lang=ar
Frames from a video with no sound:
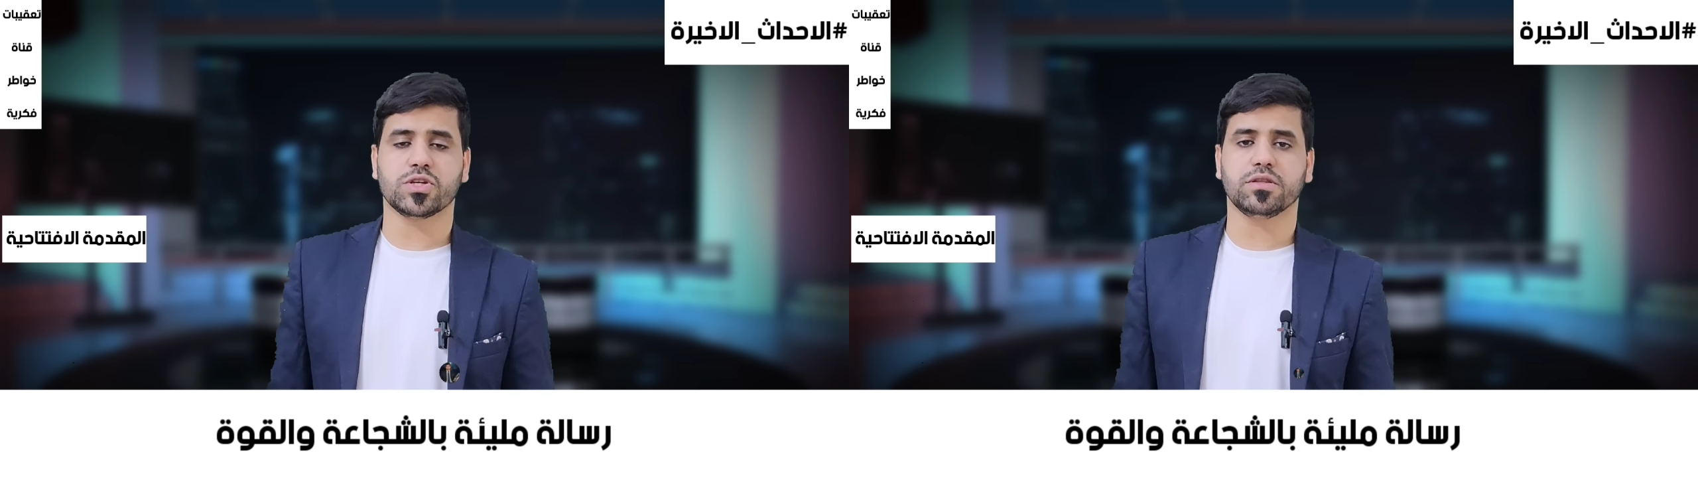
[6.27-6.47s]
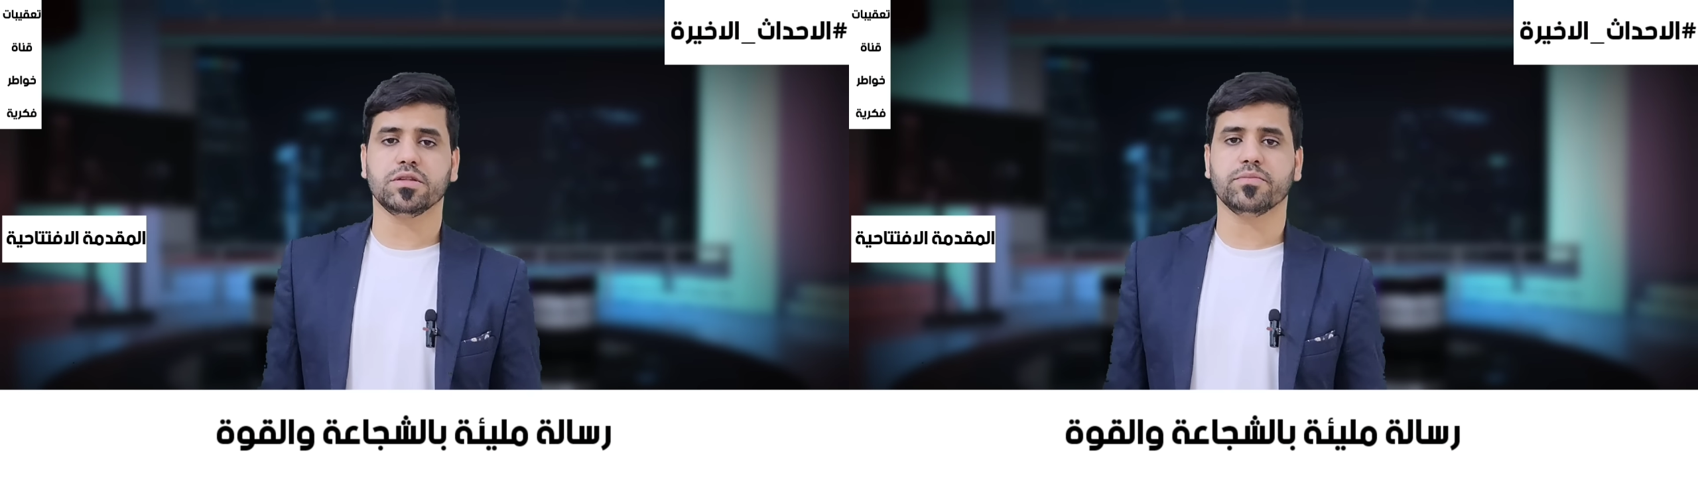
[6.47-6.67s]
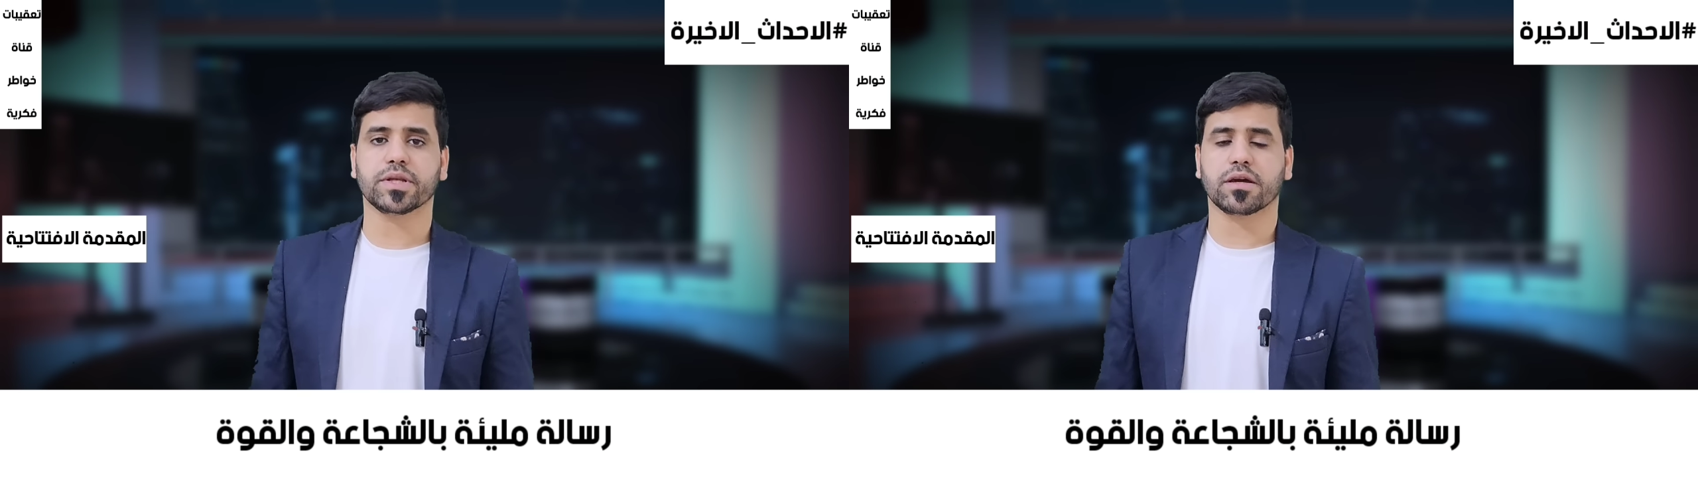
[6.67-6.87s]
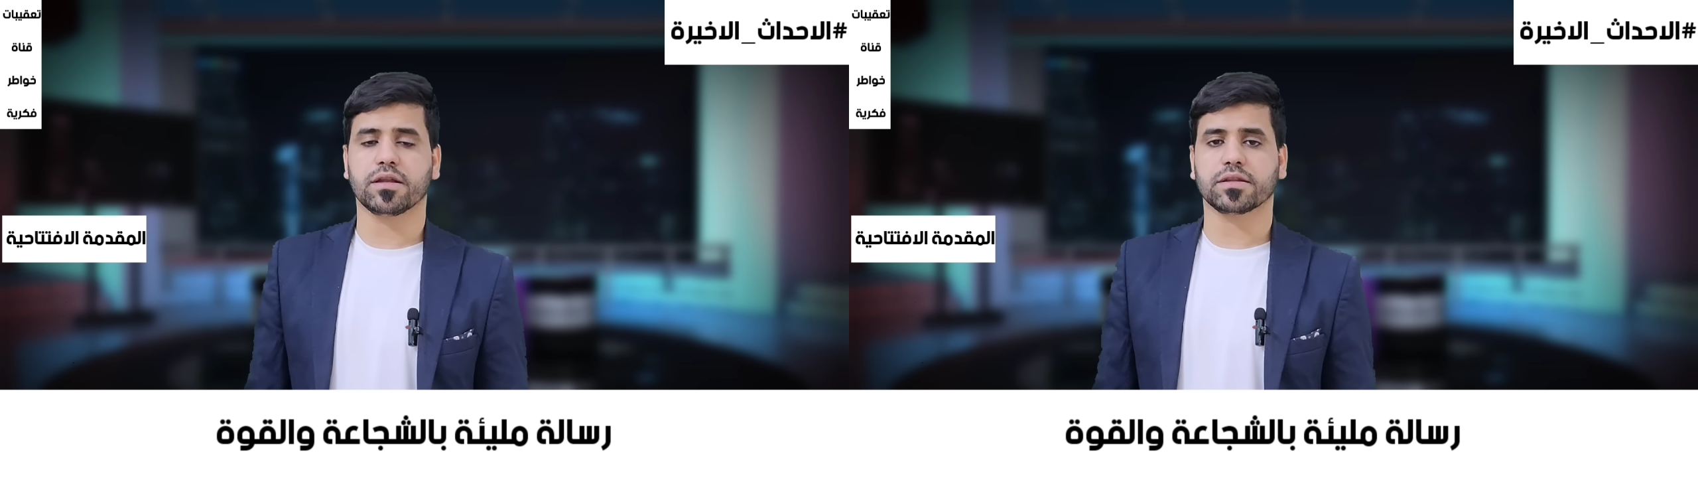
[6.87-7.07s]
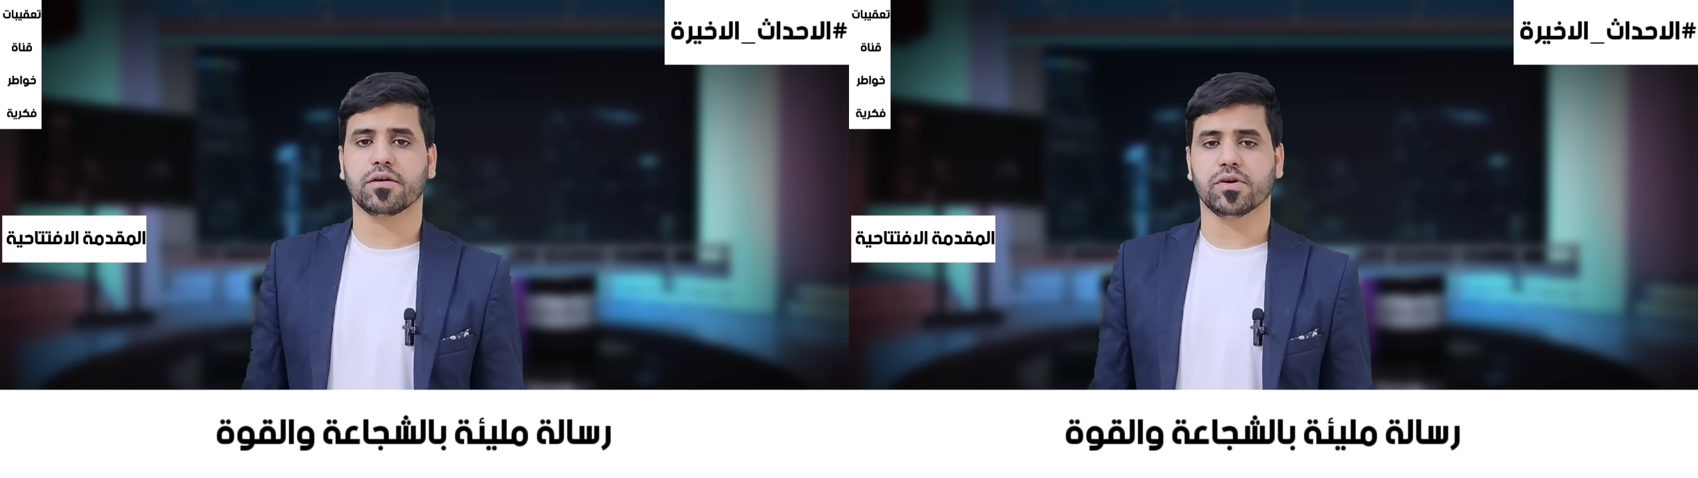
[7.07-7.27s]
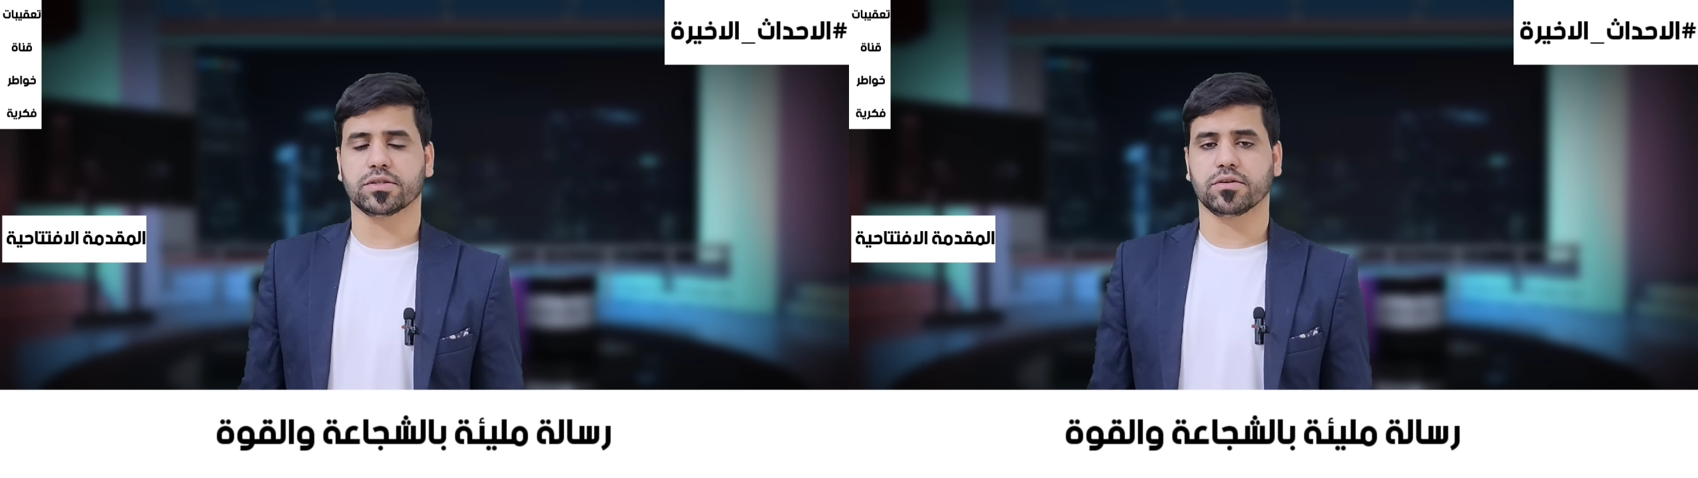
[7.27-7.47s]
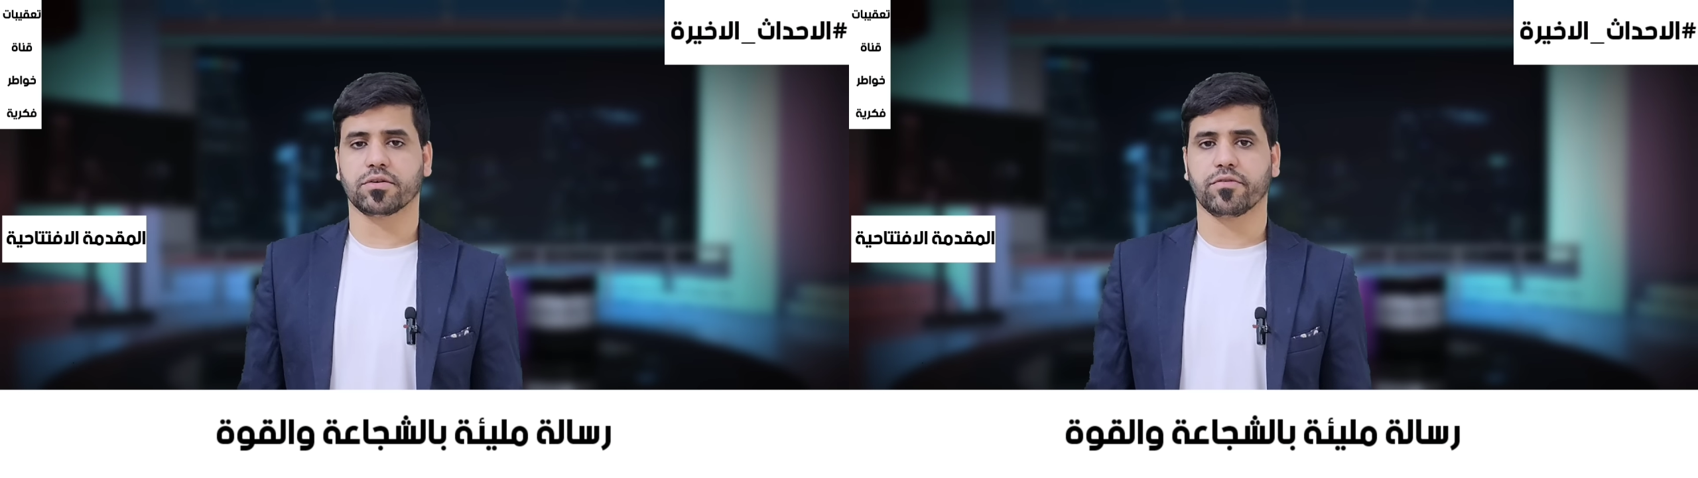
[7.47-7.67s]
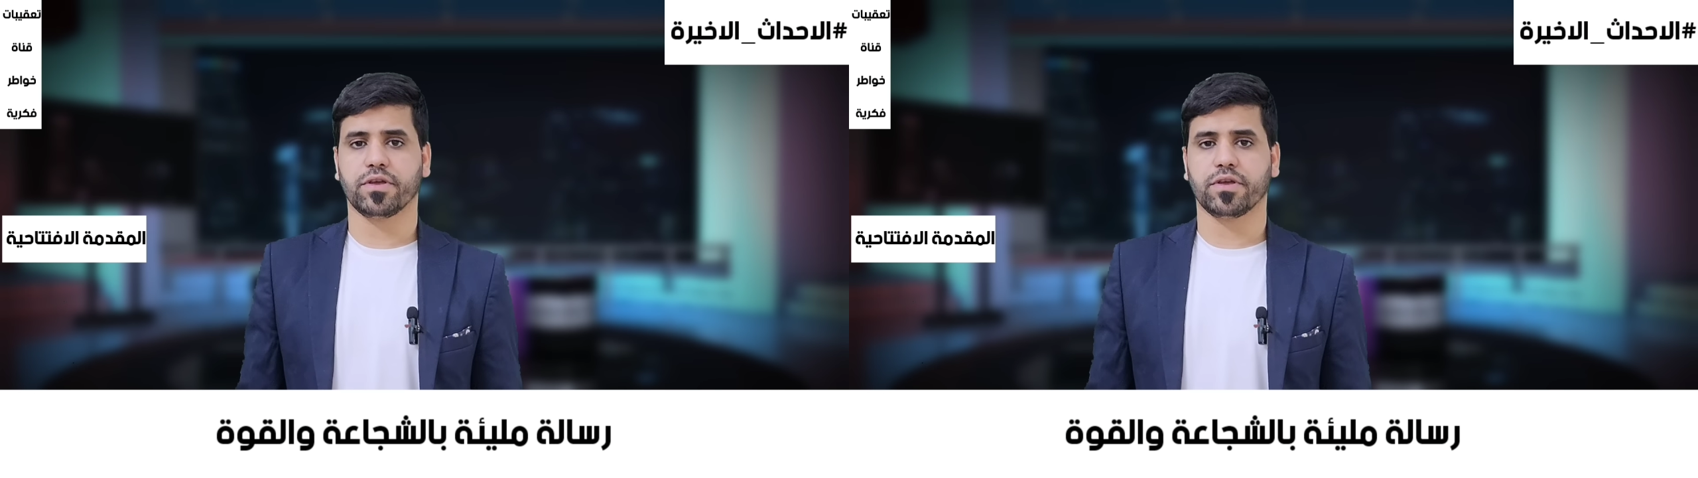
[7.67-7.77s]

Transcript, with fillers: جديد من قناة خواطر